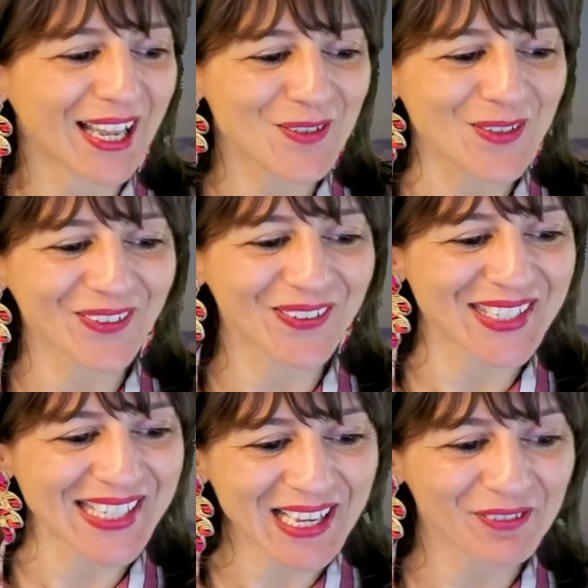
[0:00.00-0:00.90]
La Lune
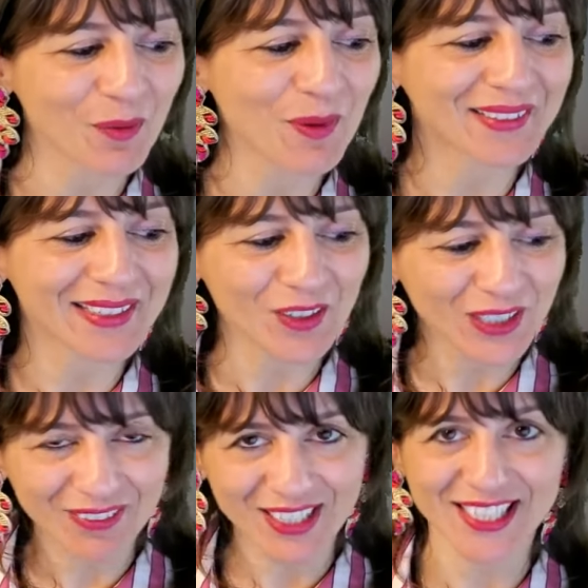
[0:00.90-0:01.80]
en cancer forme un
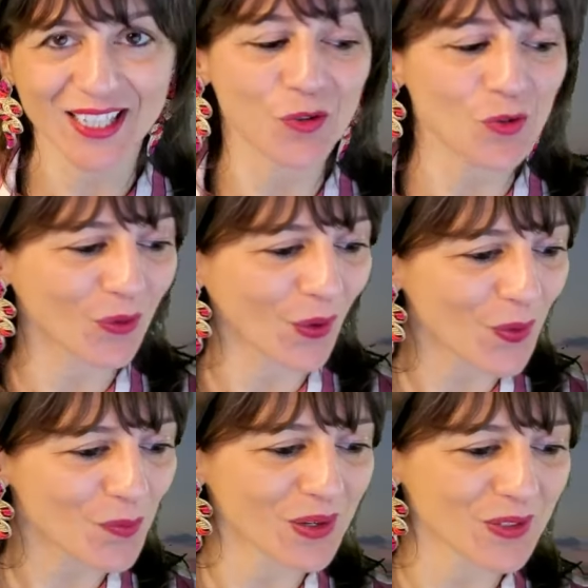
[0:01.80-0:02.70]
trigone avec
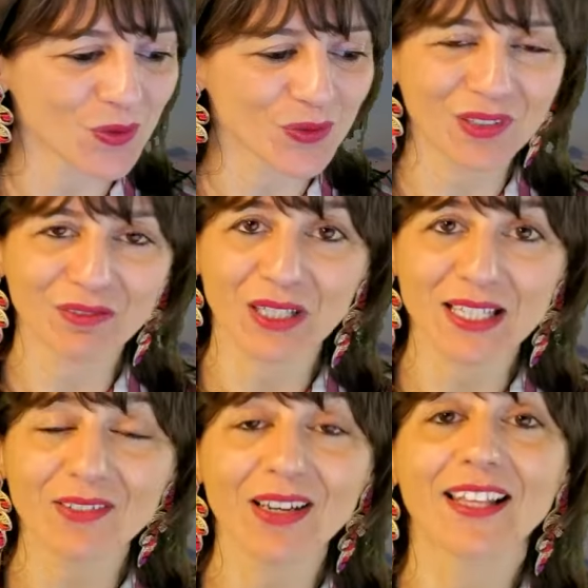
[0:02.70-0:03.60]
Saturne en poisson,
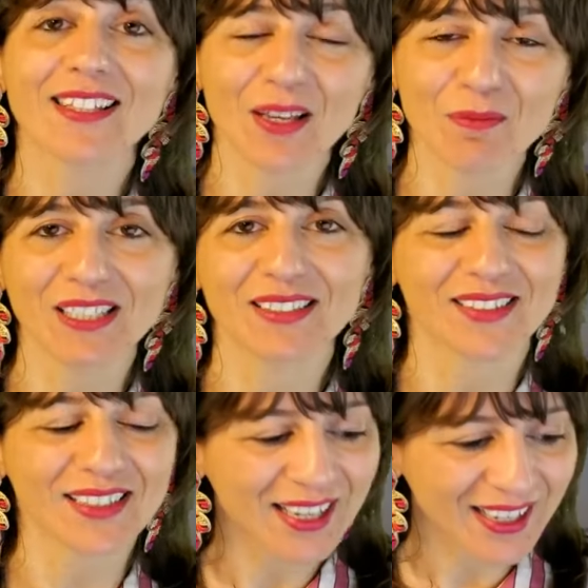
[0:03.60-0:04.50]
favorisant la
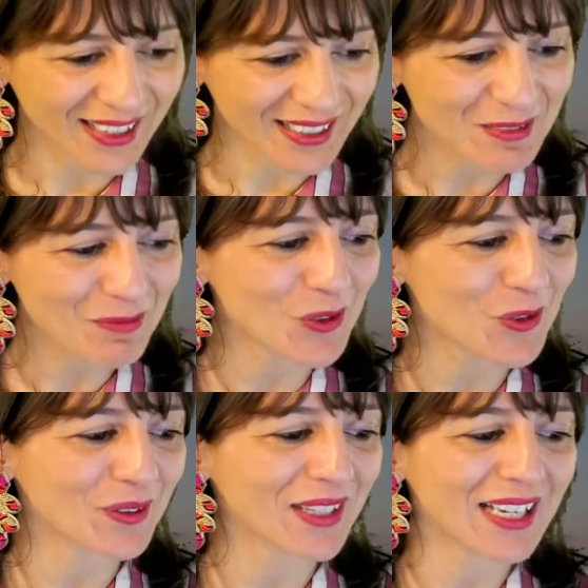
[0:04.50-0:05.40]
stabilité
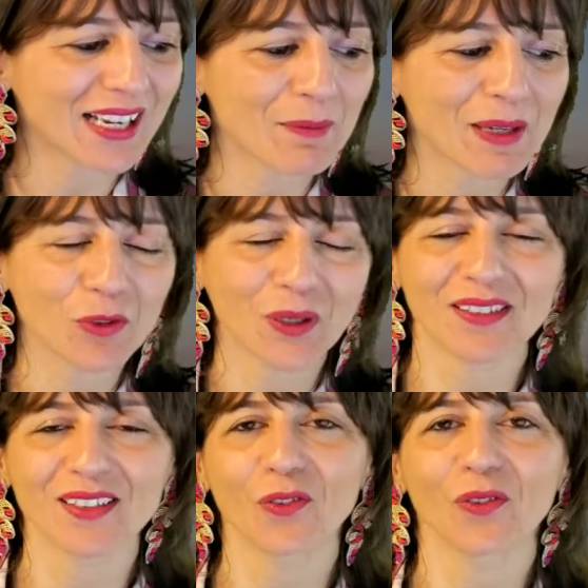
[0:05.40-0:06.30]
émotionnelle et la
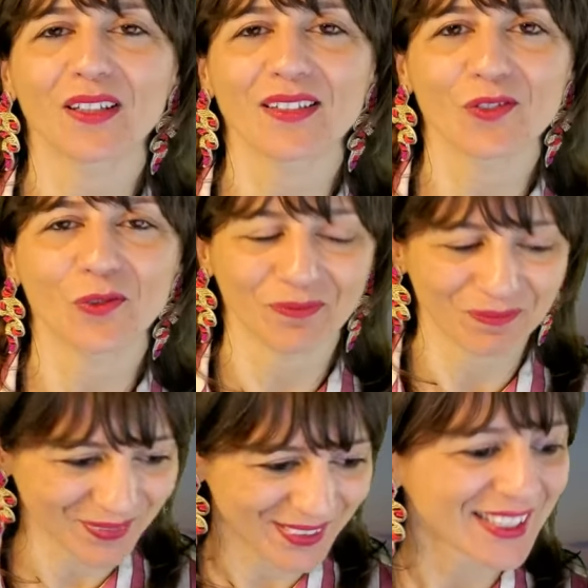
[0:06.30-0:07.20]
maturité dans nos
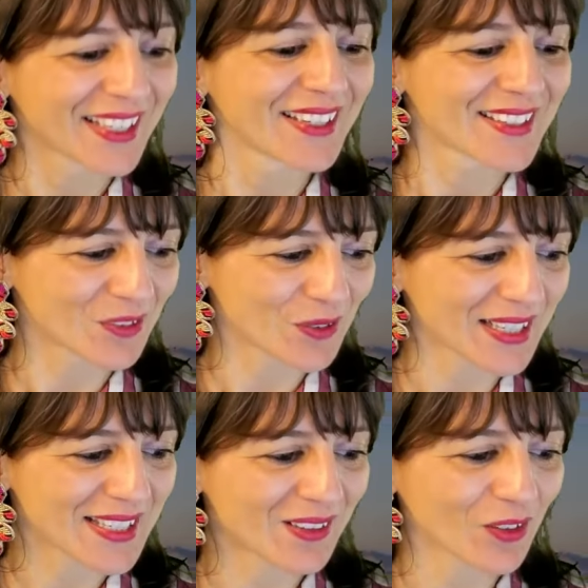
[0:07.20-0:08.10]
décisions.
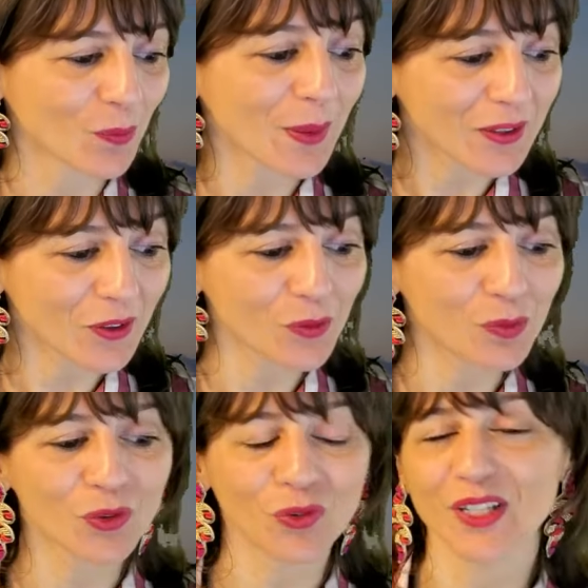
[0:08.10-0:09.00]
C'est une excellente
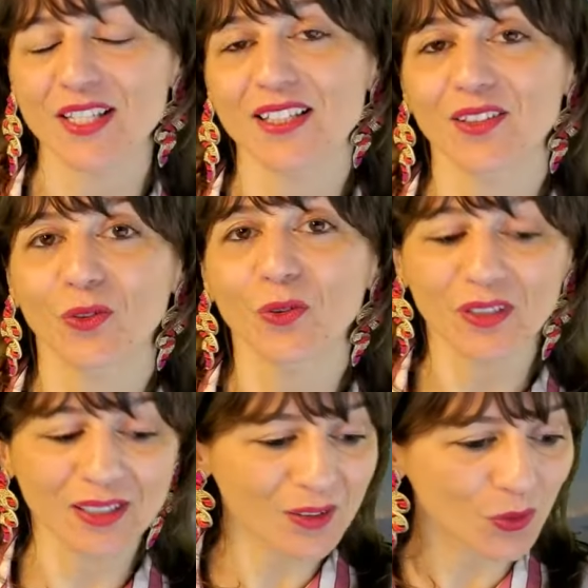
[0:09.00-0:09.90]
période pour tous les
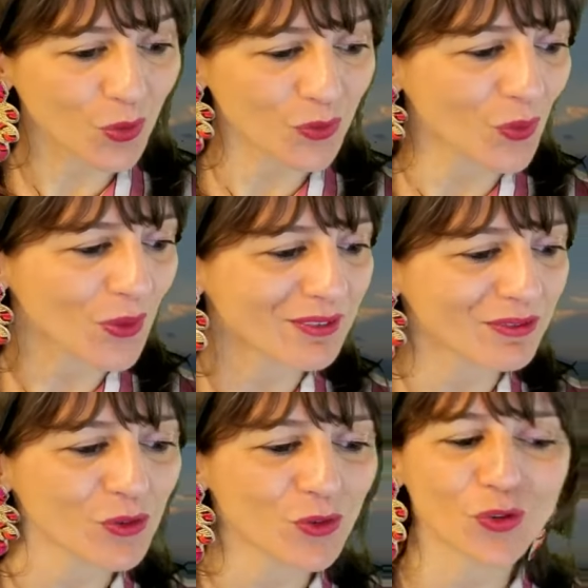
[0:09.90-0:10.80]
signes d'eau qui
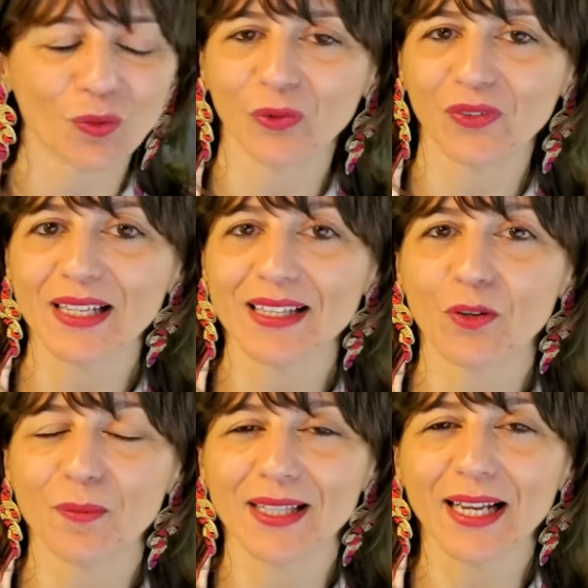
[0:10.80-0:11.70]
trouveront la force de
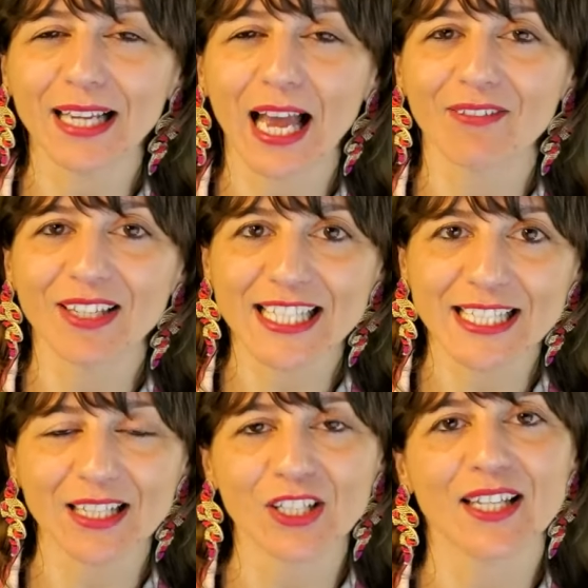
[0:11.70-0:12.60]
surmonter les obstacles
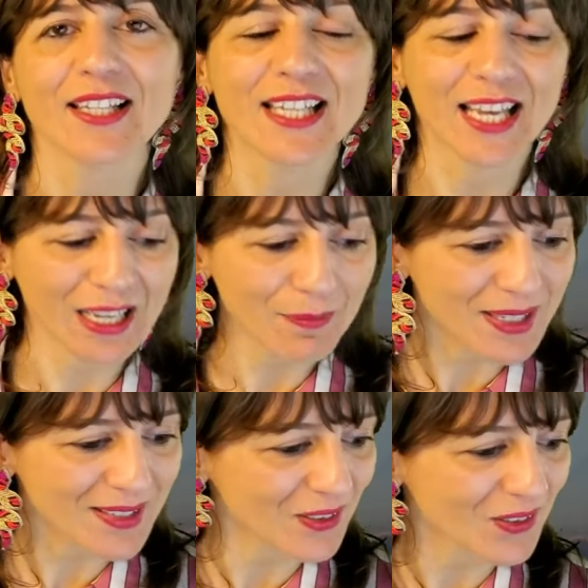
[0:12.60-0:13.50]
avec sagesse
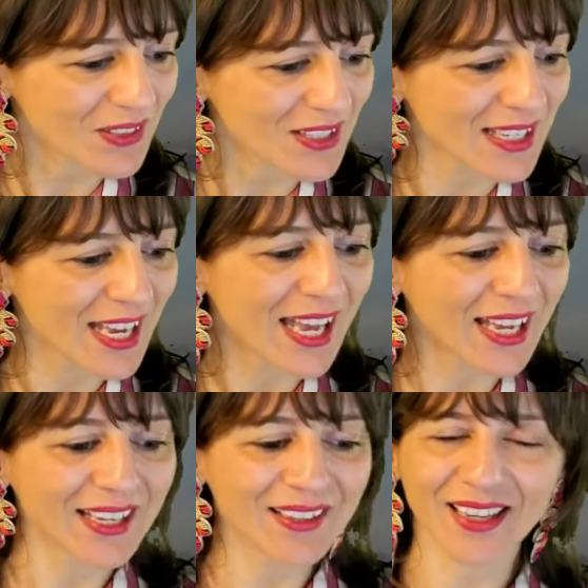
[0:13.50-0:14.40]
et patience.
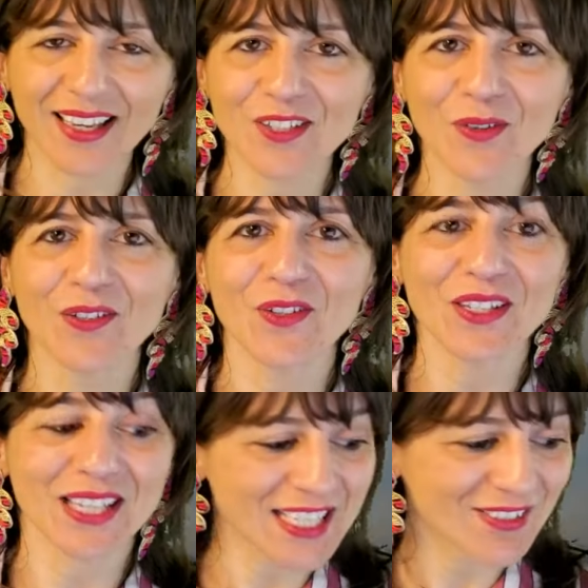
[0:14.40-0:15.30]
Et un très
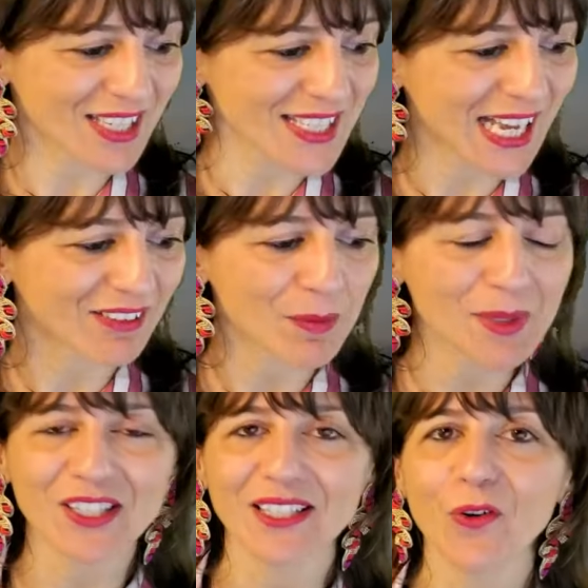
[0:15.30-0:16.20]
joyeux
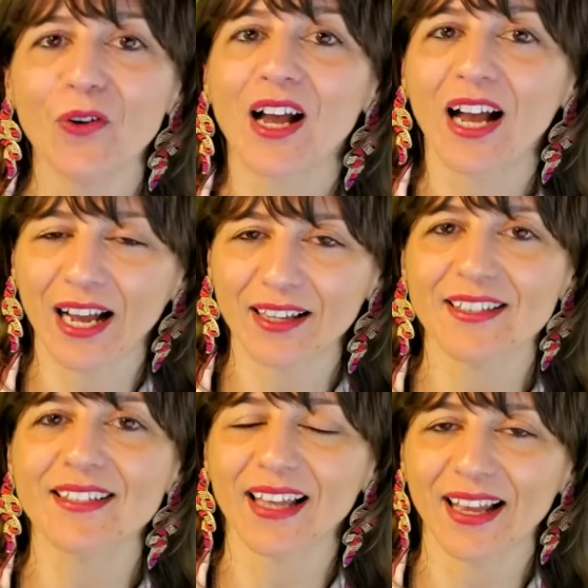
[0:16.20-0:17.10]
anniversaire à Fabien Giraud,
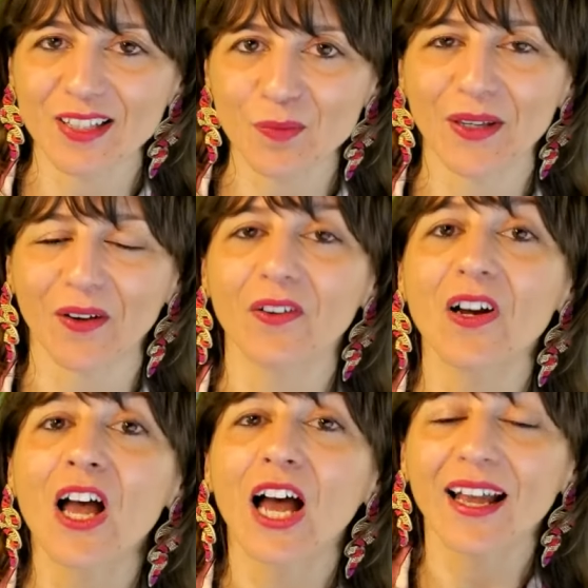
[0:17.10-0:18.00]
artiste
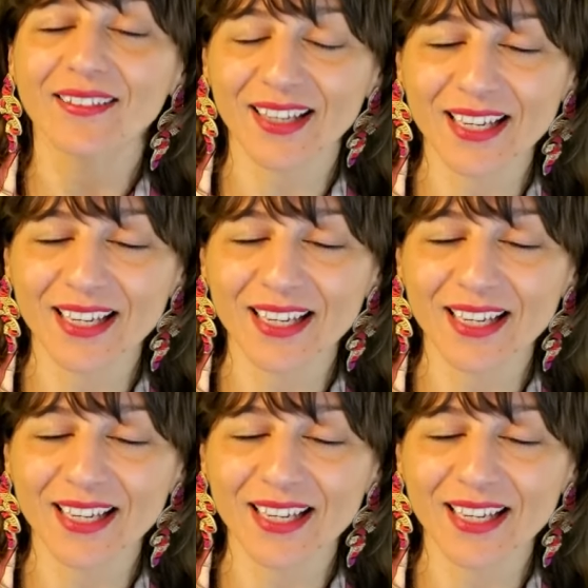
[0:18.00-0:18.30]
inspirant.